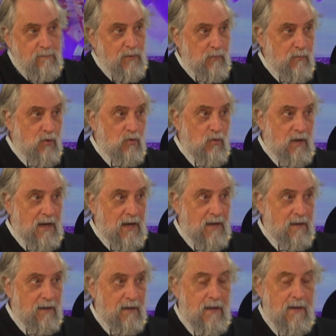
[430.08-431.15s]

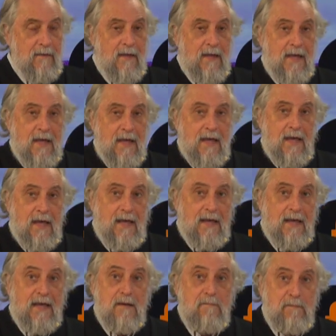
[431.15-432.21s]
promulga. ¿eh?
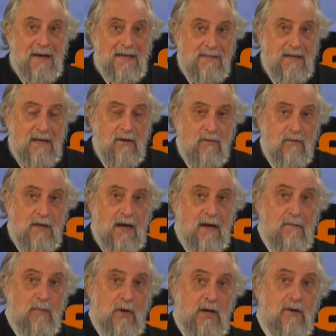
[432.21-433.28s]
¿eh? qué pasa
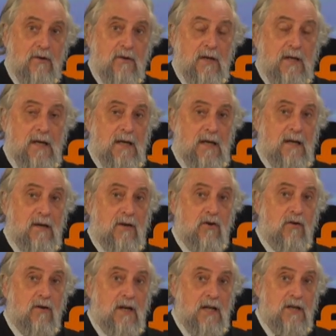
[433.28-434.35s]
ahora? Bueno, el
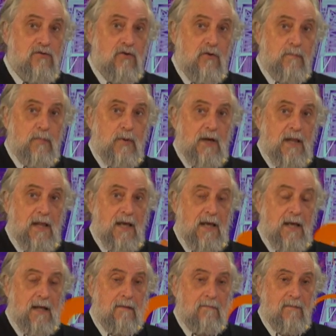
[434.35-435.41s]
Congreso
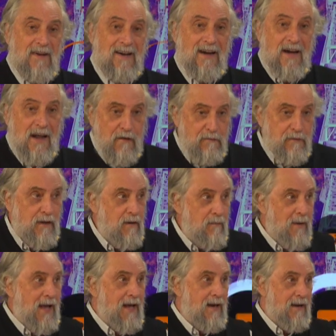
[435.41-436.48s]
puede
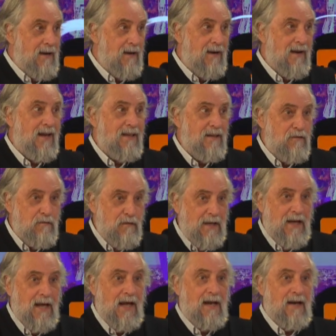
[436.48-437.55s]
reafirmar,
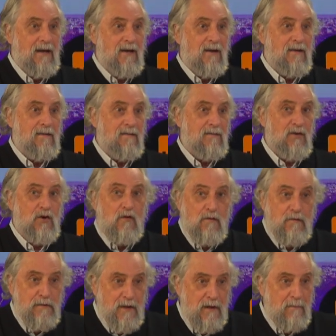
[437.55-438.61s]
ratificar,
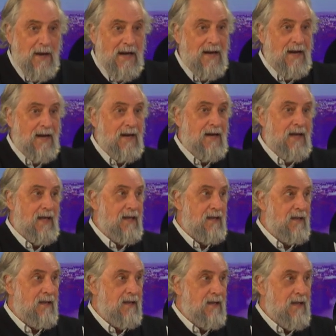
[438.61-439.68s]
confirmar la
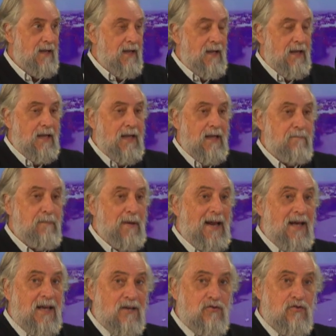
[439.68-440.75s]
ley. Eh,
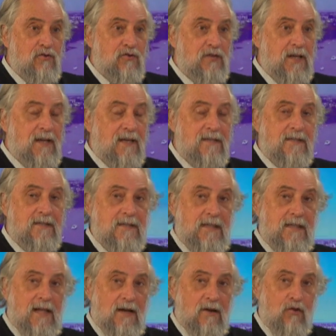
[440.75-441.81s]
para eso se
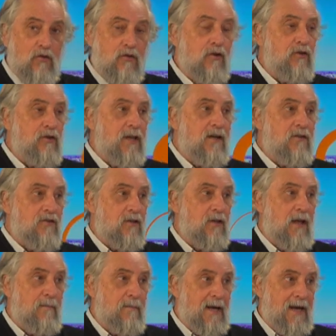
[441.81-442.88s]
necesitan los dos tercios
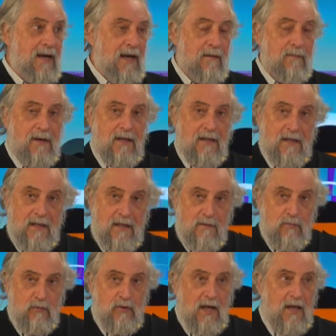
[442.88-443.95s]
de ambas cámaras, de
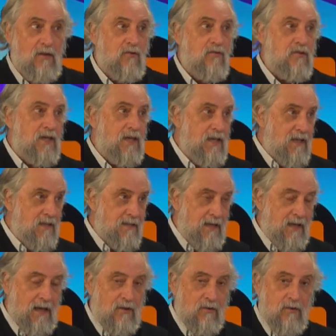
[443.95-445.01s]
diputados y de
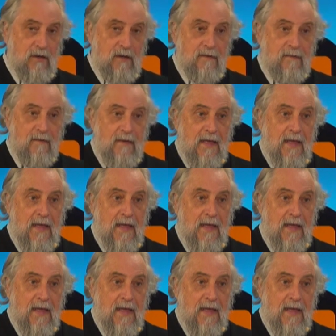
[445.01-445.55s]
senadores.